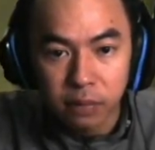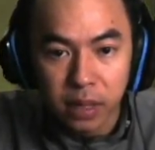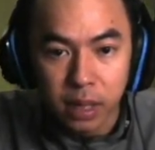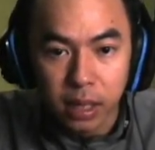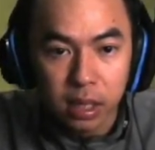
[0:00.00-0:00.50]
là nhân
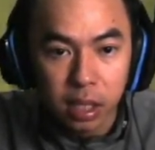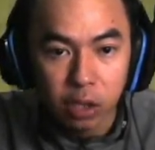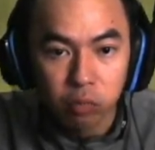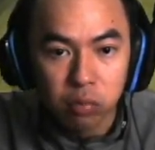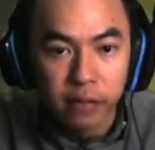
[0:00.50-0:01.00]
vật bình tĩnh hơn
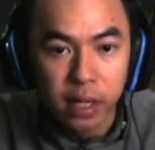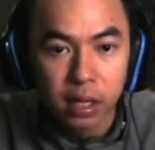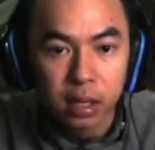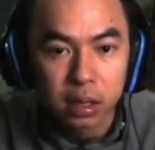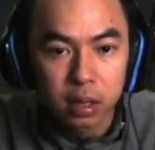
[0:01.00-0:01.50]
cả Dũng mấy
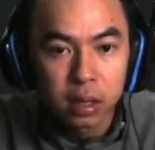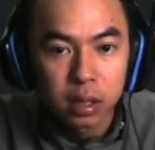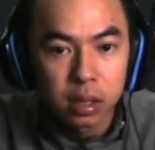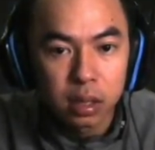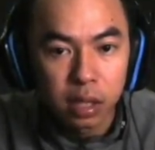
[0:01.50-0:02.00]
fan này.
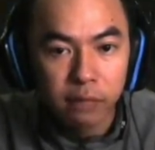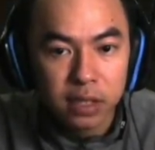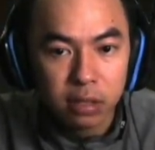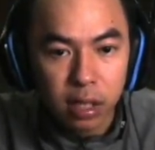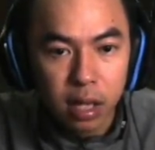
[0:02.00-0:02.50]
Nhân
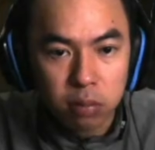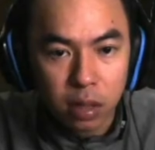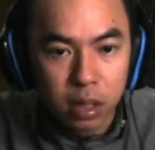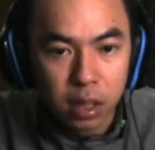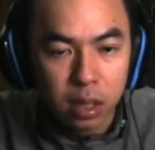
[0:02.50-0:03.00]
vật sau khi
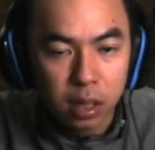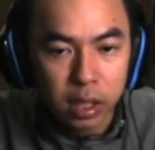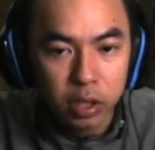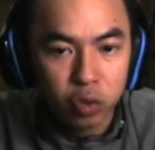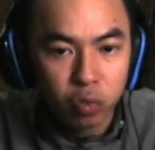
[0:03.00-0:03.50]
đọc được cái tờ
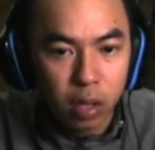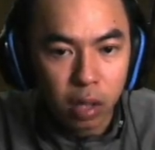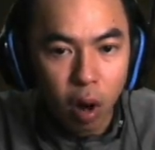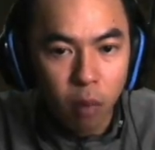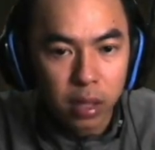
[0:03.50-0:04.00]
ghi chú
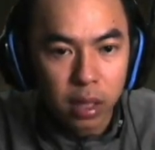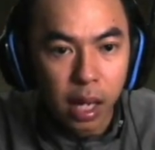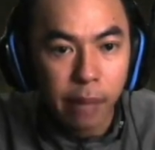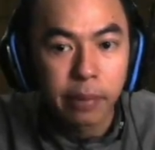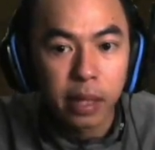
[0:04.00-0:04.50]
là có một cái
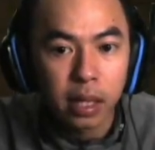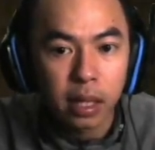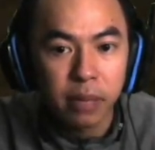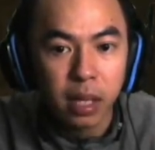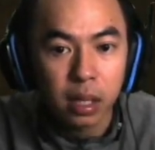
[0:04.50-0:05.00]
tầng hầm nên
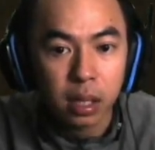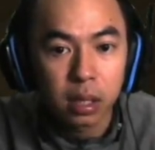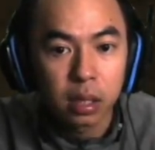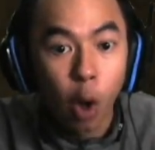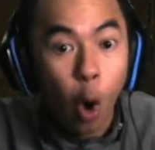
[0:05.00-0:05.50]
là đã biết được.
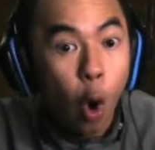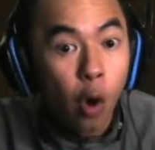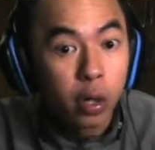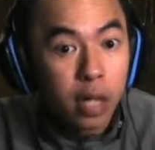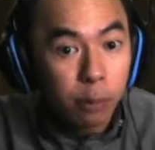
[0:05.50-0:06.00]

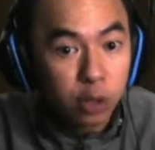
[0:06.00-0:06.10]
Oh,